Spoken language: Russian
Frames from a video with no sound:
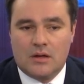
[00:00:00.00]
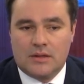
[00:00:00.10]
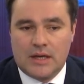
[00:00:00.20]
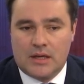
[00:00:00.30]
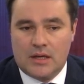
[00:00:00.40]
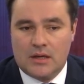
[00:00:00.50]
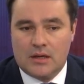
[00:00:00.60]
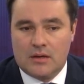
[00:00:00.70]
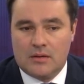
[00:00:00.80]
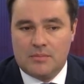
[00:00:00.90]

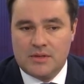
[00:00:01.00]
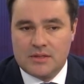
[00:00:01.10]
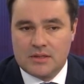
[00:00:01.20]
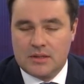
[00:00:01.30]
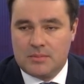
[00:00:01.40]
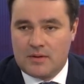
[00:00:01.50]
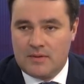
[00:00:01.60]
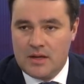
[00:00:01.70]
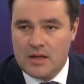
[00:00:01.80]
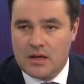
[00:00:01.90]
такие
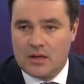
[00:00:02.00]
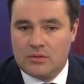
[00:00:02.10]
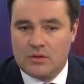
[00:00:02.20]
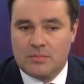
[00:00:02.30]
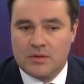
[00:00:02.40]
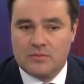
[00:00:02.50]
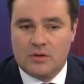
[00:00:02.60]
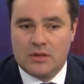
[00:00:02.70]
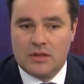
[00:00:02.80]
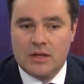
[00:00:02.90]
бизнес-направления, которые
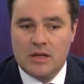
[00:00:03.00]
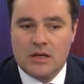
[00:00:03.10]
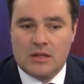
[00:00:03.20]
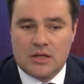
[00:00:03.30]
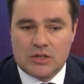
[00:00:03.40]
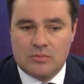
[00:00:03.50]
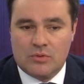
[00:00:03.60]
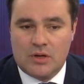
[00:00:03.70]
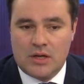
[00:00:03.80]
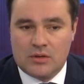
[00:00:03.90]
позволят нашему
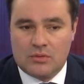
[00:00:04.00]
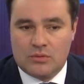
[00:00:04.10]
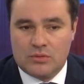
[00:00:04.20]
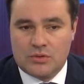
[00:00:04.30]
клиенту, то